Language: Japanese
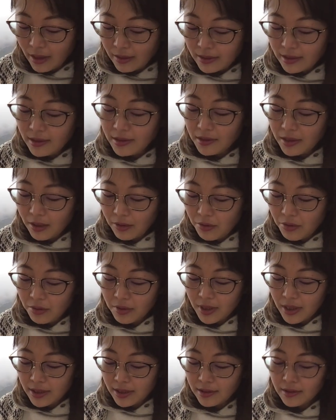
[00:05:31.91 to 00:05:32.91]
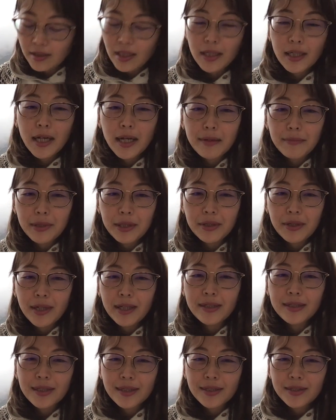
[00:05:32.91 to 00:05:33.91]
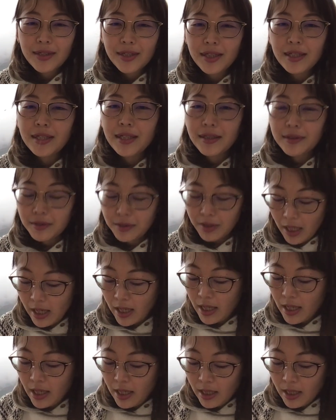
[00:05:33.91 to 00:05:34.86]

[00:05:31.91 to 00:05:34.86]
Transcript: 実は今月2回目の遠隔ヒーリングね、